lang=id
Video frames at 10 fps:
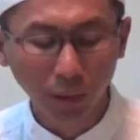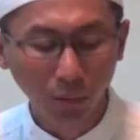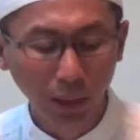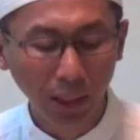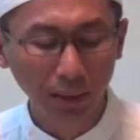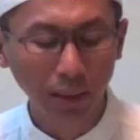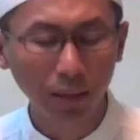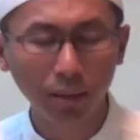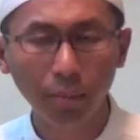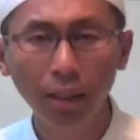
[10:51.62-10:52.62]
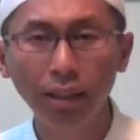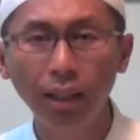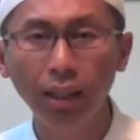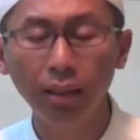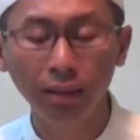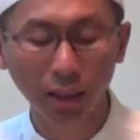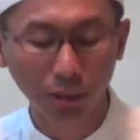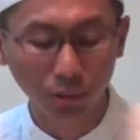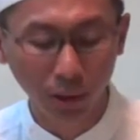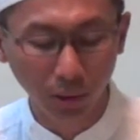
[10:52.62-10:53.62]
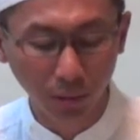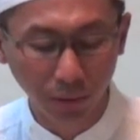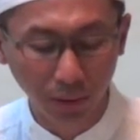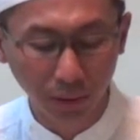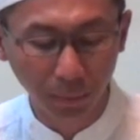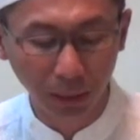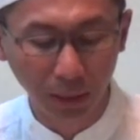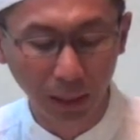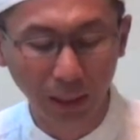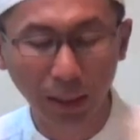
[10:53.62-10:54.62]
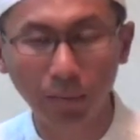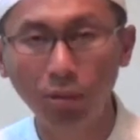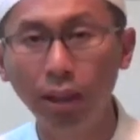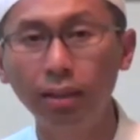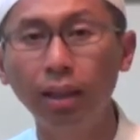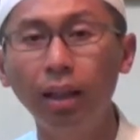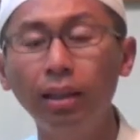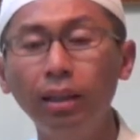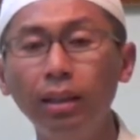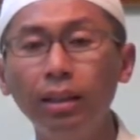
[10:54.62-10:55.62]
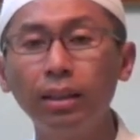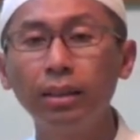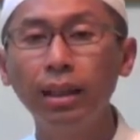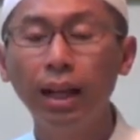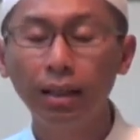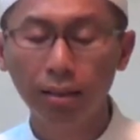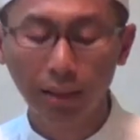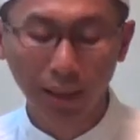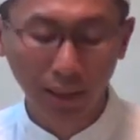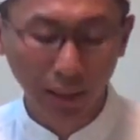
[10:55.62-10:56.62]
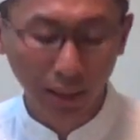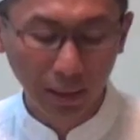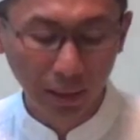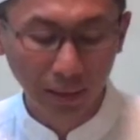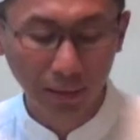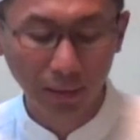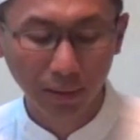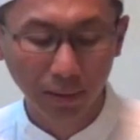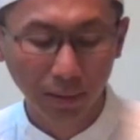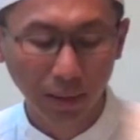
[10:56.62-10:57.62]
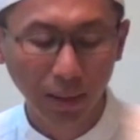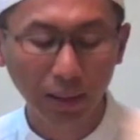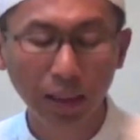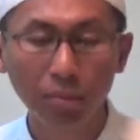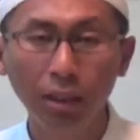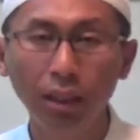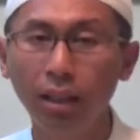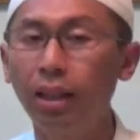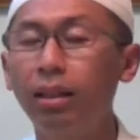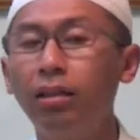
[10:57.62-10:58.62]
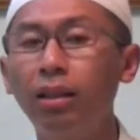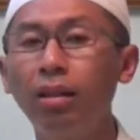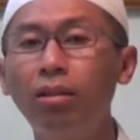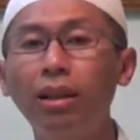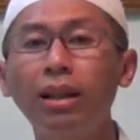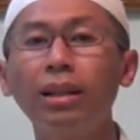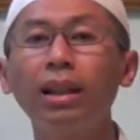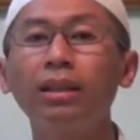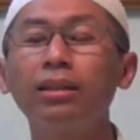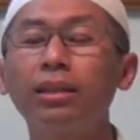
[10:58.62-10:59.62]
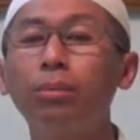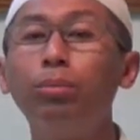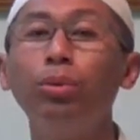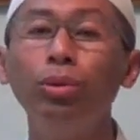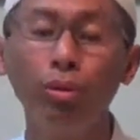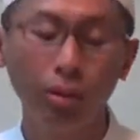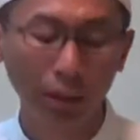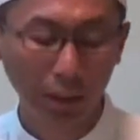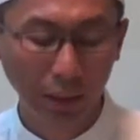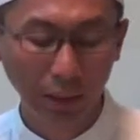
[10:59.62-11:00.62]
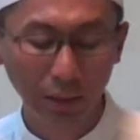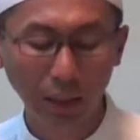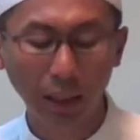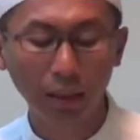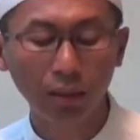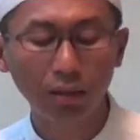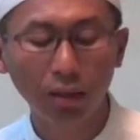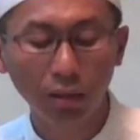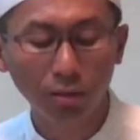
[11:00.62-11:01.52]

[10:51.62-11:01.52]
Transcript: Wala tahsabanna qutilu fi sabilillahi amwata. Jangan sekali-kali kalian mengira orang-orang yang terbunuh di jalan Allah